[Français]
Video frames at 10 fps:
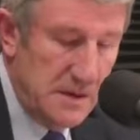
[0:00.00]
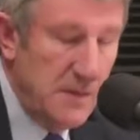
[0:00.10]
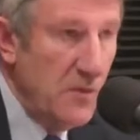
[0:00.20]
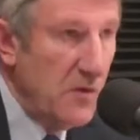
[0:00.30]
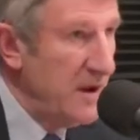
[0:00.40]

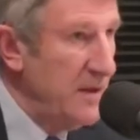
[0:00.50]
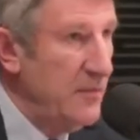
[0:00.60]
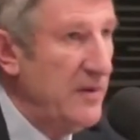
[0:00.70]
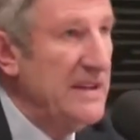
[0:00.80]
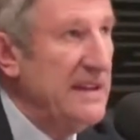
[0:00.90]
les mots qui
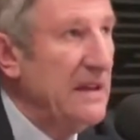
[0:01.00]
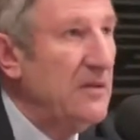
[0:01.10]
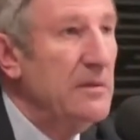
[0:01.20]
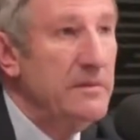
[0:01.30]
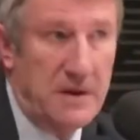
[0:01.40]
pourraient
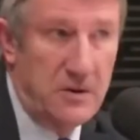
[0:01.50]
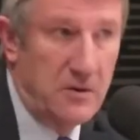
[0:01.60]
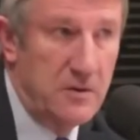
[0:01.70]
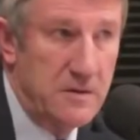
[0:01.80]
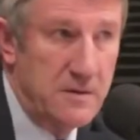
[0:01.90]
être
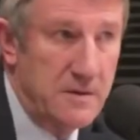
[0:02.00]
malheureux.